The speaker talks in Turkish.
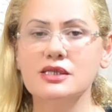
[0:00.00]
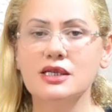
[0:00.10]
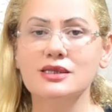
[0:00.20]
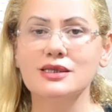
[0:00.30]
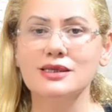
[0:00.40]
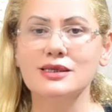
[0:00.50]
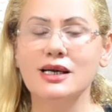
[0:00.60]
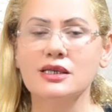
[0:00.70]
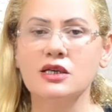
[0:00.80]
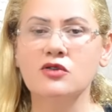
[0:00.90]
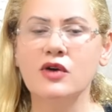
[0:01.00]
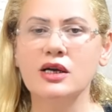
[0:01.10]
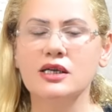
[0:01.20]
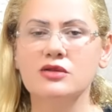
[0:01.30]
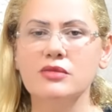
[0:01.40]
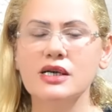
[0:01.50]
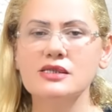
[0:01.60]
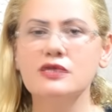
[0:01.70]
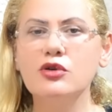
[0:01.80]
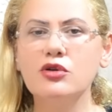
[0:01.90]
kadın ya da erkek fark
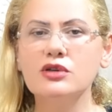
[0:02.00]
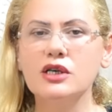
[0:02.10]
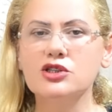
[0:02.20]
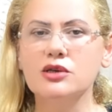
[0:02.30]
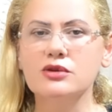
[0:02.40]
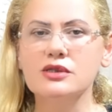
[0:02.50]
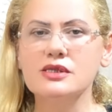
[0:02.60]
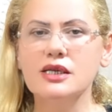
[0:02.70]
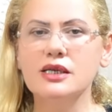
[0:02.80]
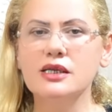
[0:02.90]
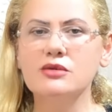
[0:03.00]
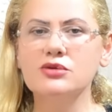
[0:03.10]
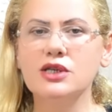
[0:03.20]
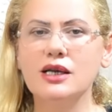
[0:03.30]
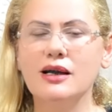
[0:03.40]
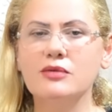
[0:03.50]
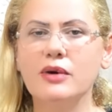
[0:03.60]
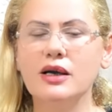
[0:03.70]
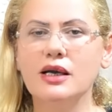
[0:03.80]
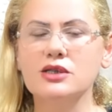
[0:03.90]
etmez, flört yaşamınızla ilgili bir şeyler
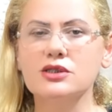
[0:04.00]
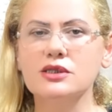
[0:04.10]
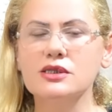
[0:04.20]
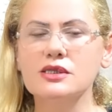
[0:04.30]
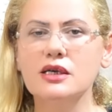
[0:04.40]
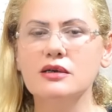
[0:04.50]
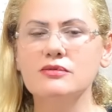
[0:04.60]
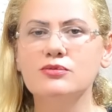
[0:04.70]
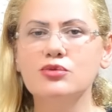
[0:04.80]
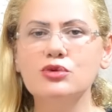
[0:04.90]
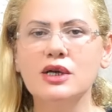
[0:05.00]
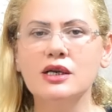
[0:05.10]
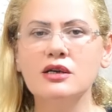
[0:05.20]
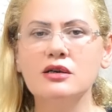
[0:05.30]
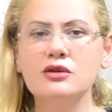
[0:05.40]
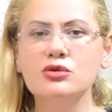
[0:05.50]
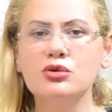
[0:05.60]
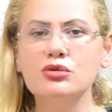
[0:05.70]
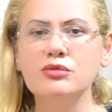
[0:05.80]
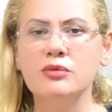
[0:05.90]
paylaştığınızda bunlara
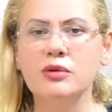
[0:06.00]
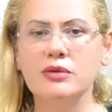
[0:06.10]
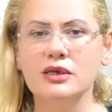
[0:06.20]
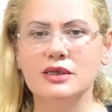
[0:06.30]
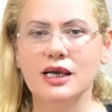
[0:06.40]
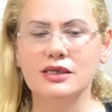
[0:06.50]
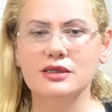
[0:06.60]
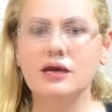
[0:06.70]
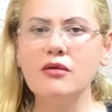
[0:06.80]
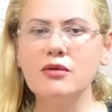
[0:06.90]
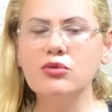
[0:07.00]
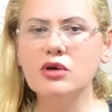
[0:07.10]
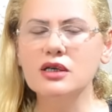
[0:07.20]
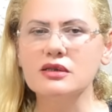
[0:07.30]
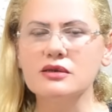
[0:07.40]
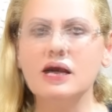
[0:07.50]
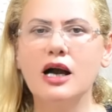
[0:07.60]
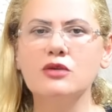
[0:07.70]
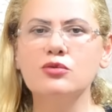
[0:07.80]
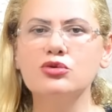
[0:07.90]
yorum yapabilirler. Ama bu kadın
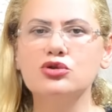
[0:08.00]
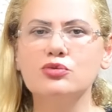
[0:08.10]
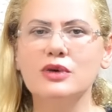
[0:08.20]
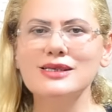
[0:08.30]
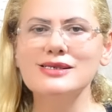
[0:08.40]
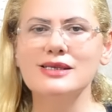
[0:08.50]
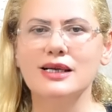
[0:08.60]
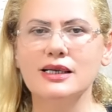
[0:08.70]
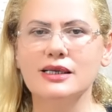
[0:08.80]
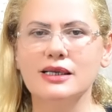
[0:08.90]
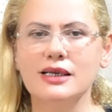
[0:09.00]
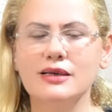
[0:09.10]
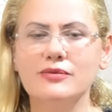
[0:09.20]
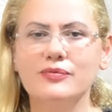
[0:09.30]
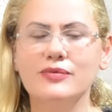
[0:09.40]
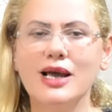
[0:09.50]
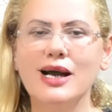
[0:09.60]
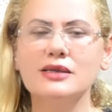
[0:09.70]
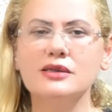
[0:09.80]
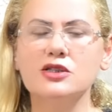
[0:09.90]
her buluşmanızla ilgili
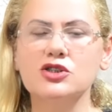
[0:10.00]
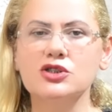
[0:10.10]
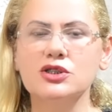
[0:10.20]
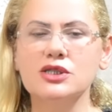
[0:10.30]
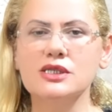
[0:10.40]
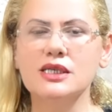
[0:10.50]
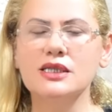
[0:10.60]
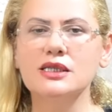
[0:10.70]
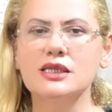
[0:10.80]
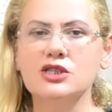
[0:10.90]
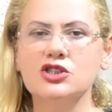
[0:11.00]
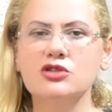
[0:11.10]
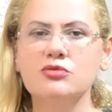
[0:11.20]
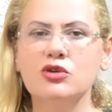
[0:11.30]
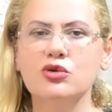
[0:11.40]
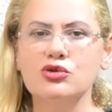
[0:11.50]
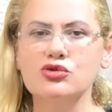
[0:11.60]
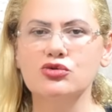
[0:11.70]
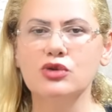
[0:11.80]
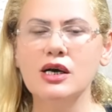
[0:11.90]
her tanıştığınız kadınla çıkma
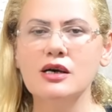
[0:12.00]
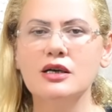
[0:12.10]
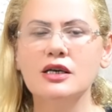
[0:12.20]
konusunda